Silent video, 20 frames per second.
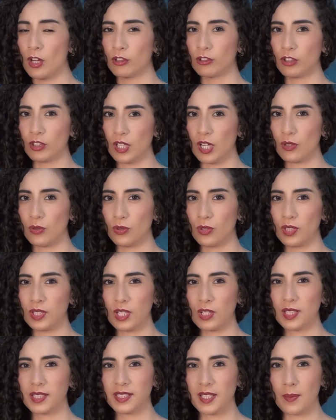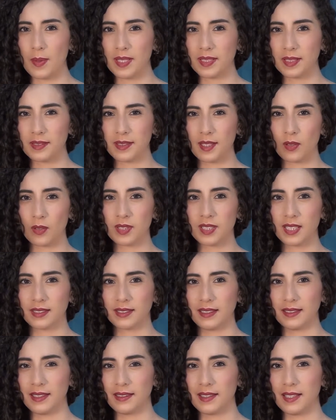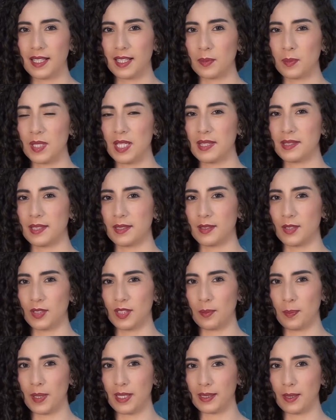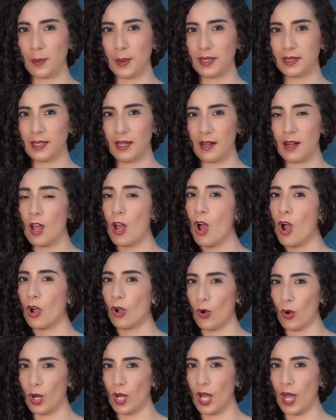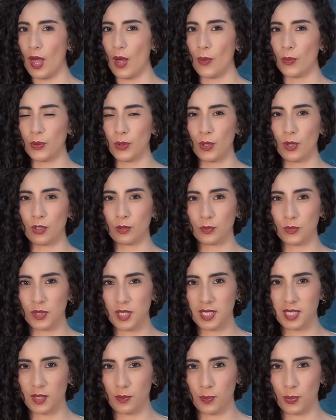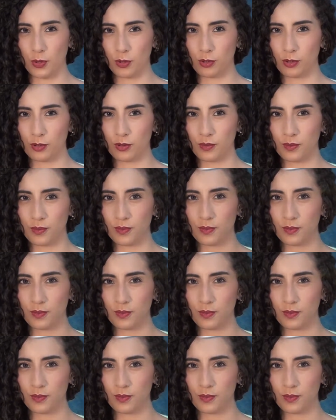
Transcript: son algunos de los temas que se concertan desde la Administración Departamental con cada uno de los municipios.